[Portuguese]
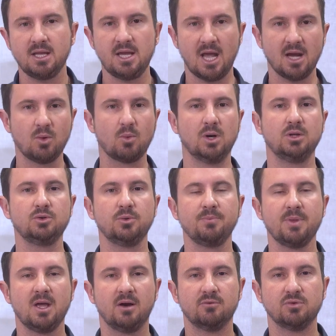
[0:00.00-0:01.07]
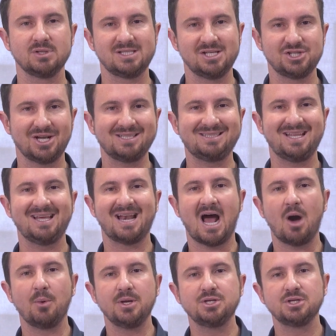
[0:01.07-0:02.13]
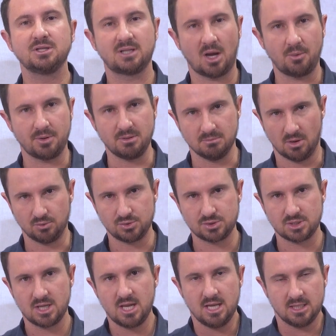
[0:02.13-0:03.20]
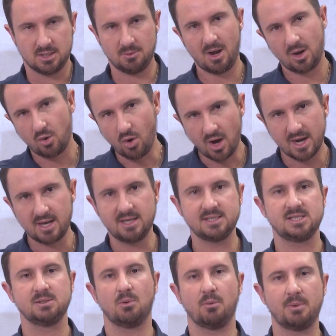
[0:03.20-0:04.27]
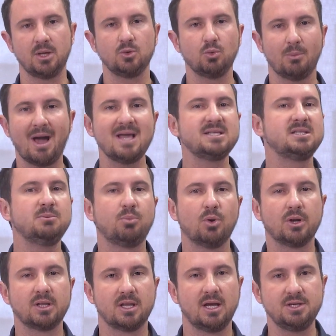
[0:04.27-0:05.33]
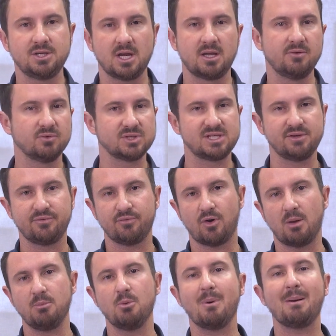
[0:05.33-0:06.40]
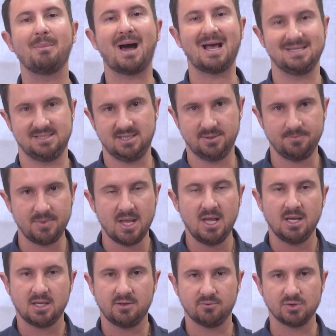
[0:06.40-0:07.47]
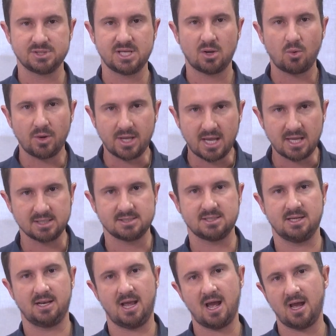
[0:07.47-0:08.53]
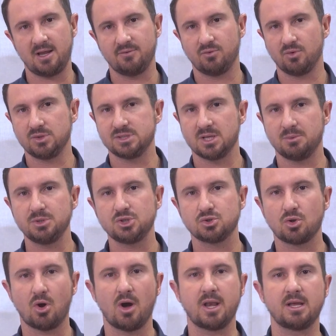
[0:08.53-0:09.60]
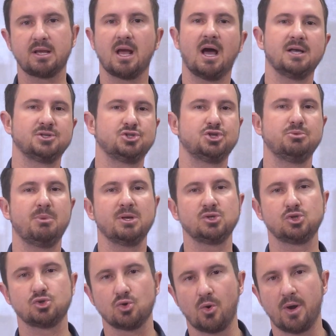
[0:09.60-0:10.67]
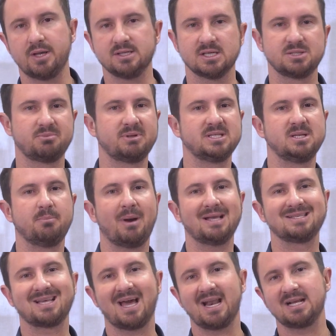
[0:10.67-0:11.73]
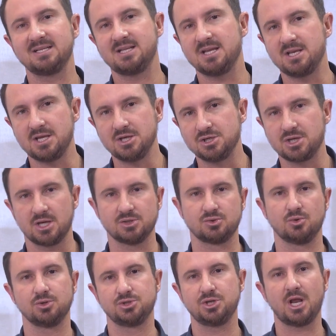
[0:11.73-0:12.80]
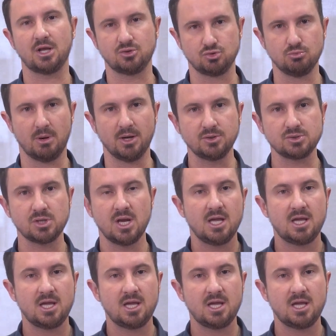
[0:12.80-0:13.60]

que é quando você já terá o edital em mãos. Então, agora, nesse momento, o mais importante é que você forme uma base, que você conheça né, a evolução histórica, as dimensões, as principais características dos direitos humanos